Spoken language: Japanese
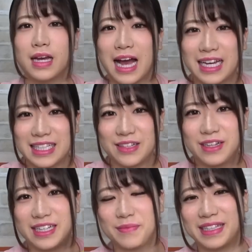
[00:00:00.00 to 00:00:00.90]
はいで
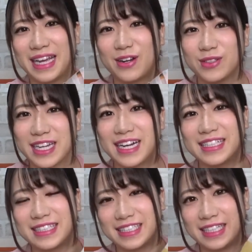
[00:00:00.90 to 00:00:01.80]
は今ねこんな
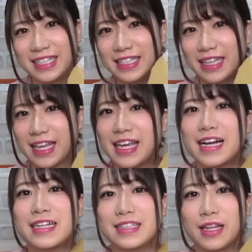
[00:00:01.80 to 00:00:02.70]
感じに出来上がっ
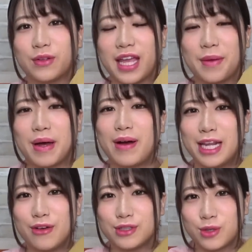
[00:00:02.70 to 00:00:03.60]
たので周
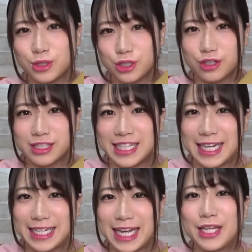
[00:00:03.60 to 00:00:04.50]
りを装飾して
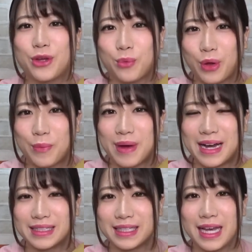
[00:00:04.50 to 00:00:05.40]
いきたいと思い
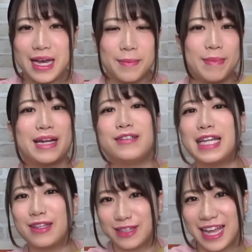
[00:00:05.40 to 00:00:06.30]
ます丸な
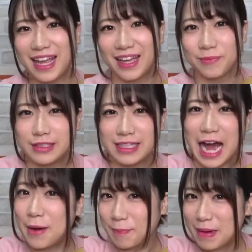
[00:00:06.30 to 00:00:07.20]
ので普通に
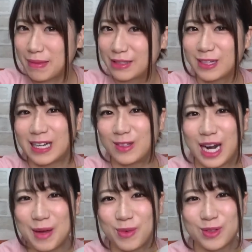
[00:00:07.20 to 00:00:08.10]
アンパンマンとか
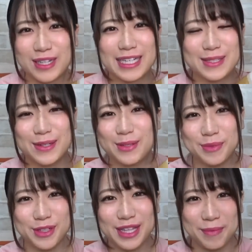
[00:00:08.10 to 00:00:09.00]
ドラえもんとかそういうも
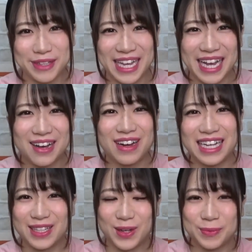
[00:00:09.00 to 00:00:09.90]
のでもね可愛
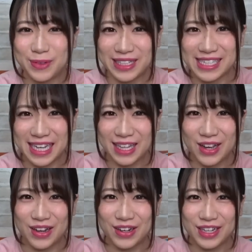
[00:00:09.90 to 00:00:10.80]
いとは思うんですけど
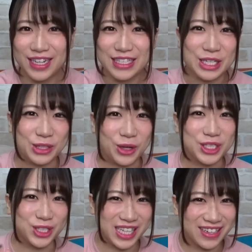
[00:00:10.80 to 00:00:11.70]
ちょっと
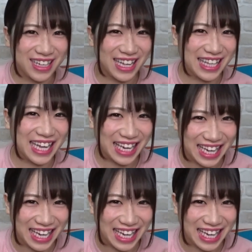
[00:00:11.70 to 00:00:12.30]
著作権的に